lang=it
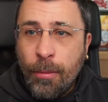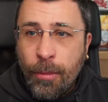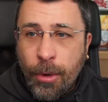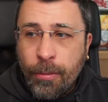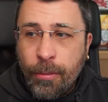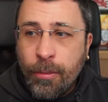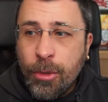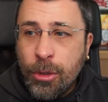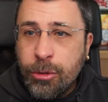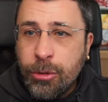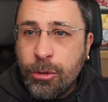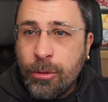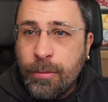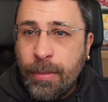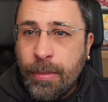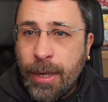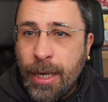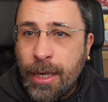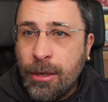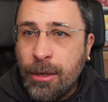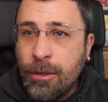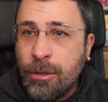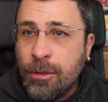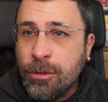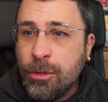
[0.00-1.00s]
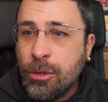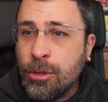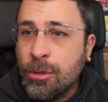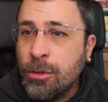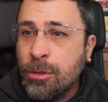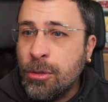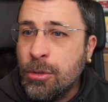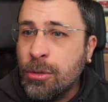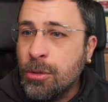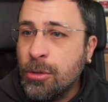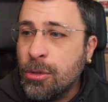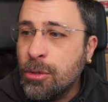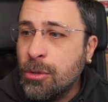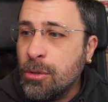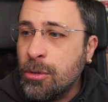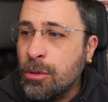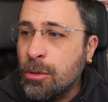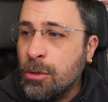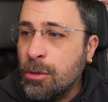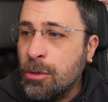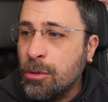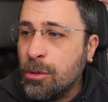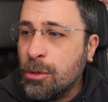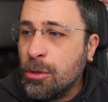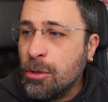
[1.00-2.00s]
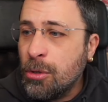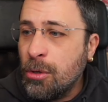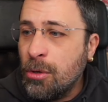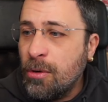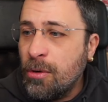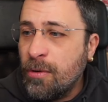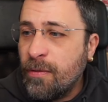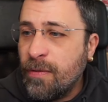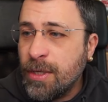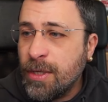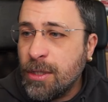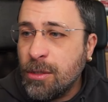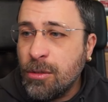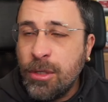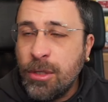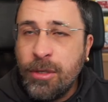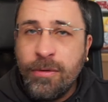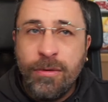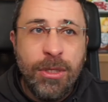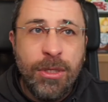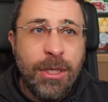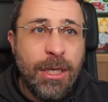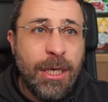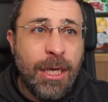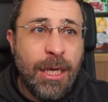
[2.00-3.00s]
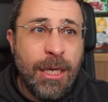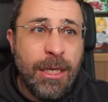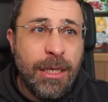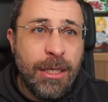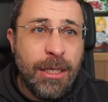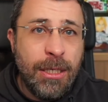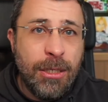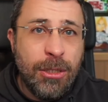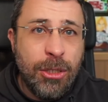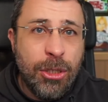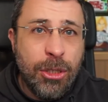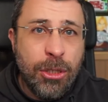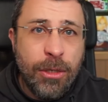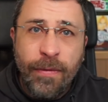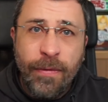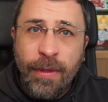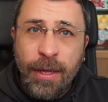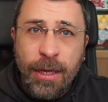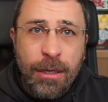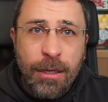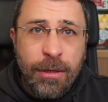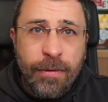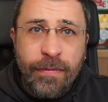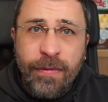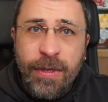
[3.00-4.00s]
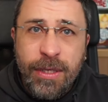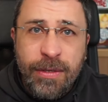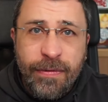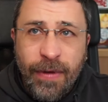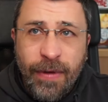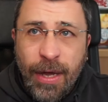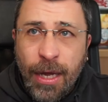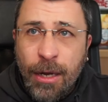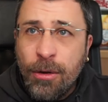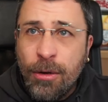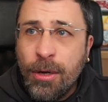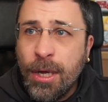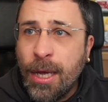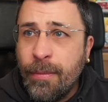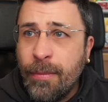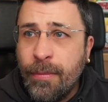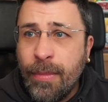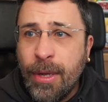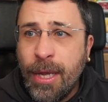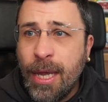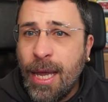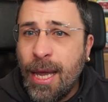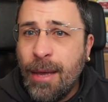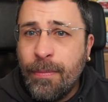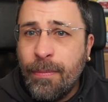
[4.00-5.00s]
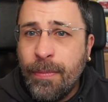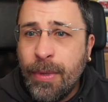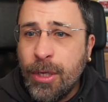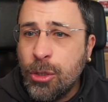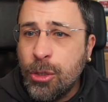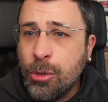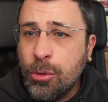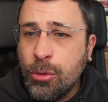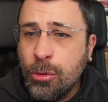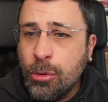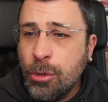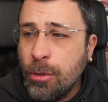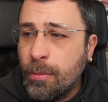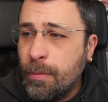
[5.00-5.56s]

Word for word: molto bello sto, sto, sto Color Fest, lo devo dire all'inizio, vi svelo che a me è piaciuto